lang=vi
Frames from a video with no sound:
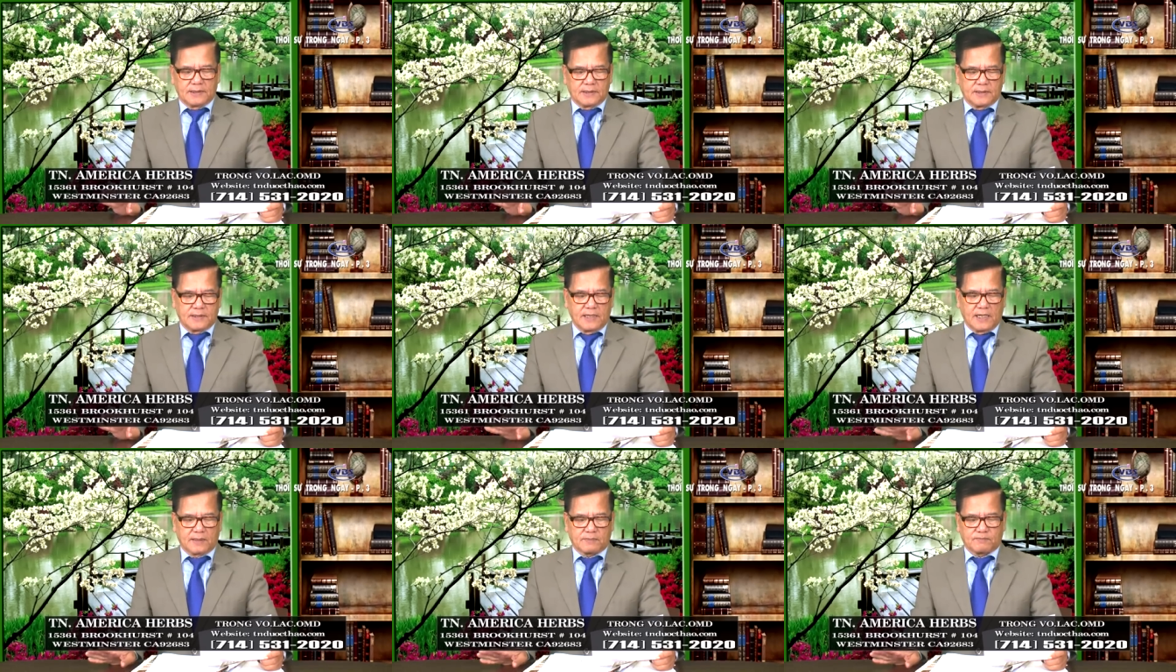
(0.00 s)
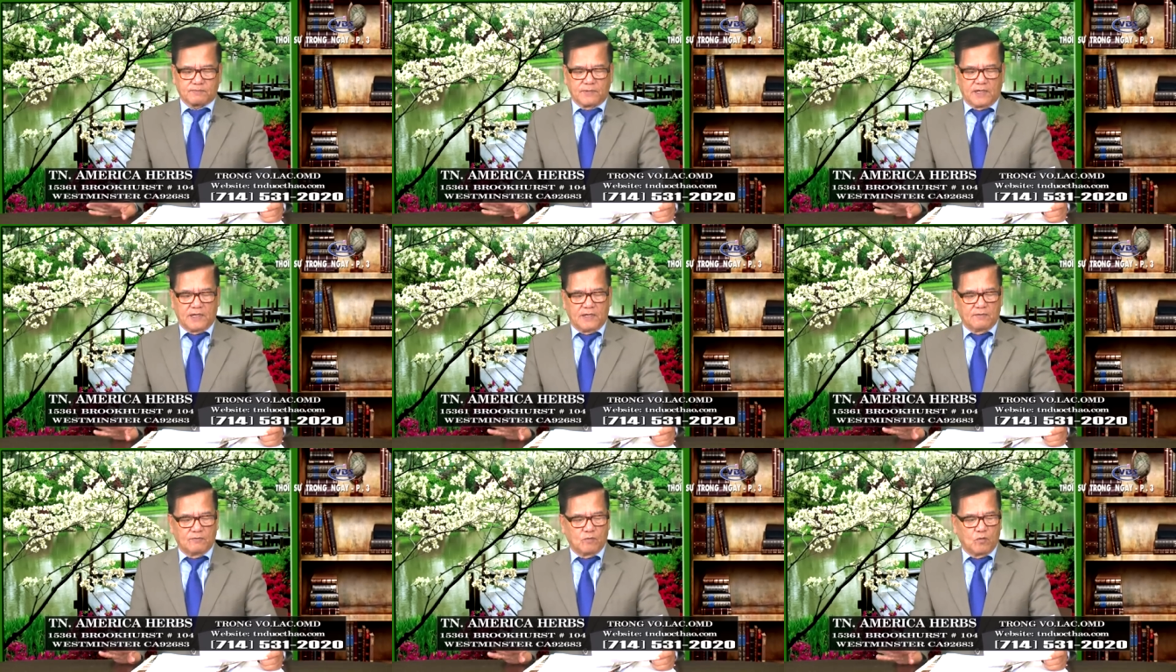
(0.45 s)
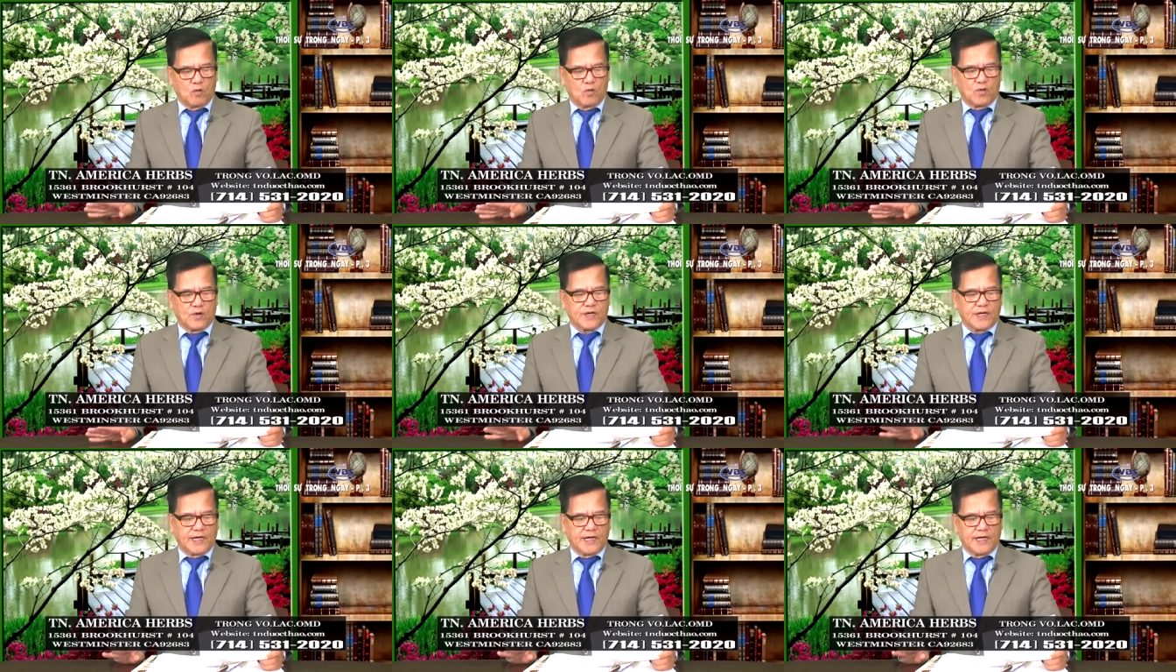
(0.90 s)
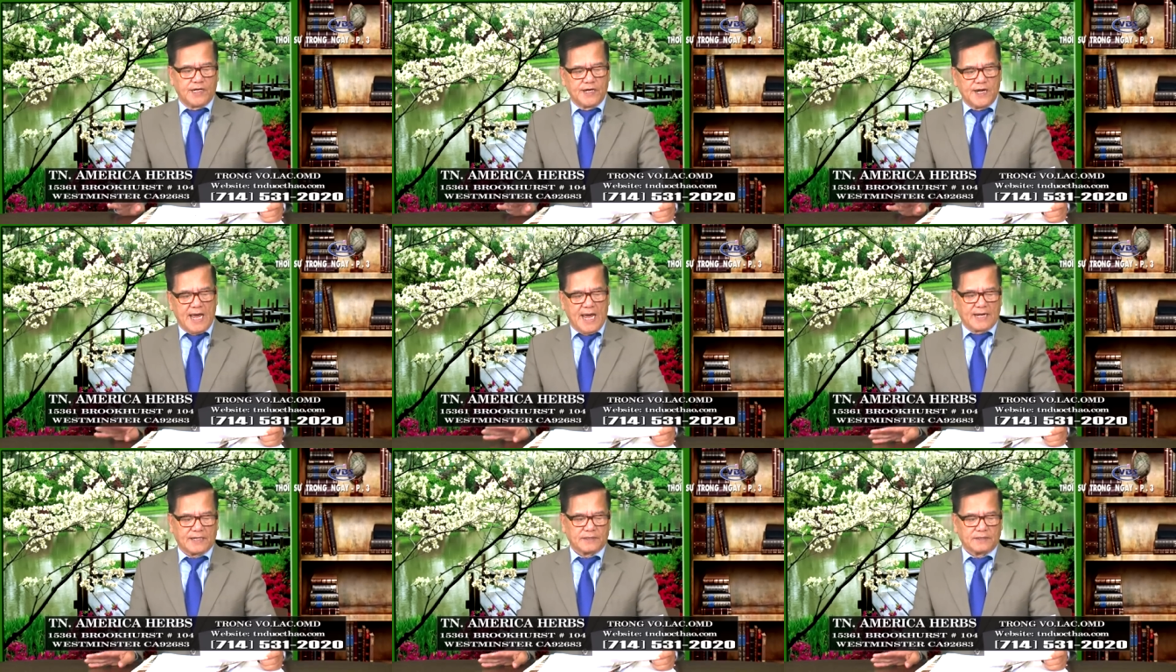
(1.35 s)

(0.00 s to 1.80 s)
thiết bị vũ khí đạn